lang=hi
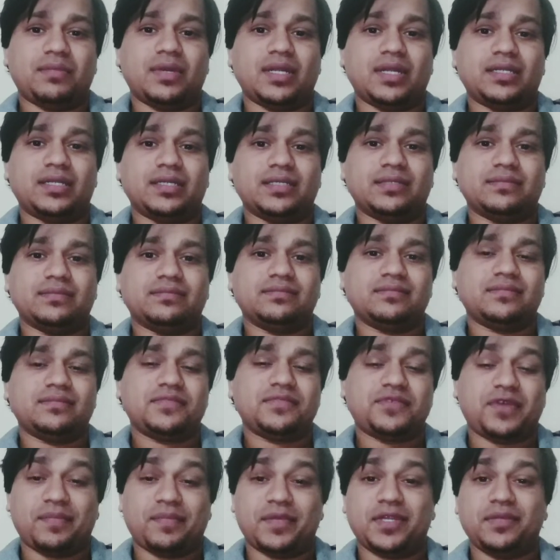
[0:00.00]
बांटे
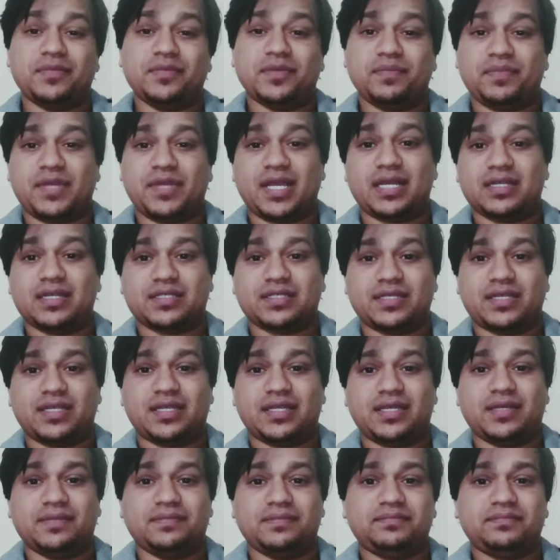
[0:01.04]
फैमिली में प्यार से रहे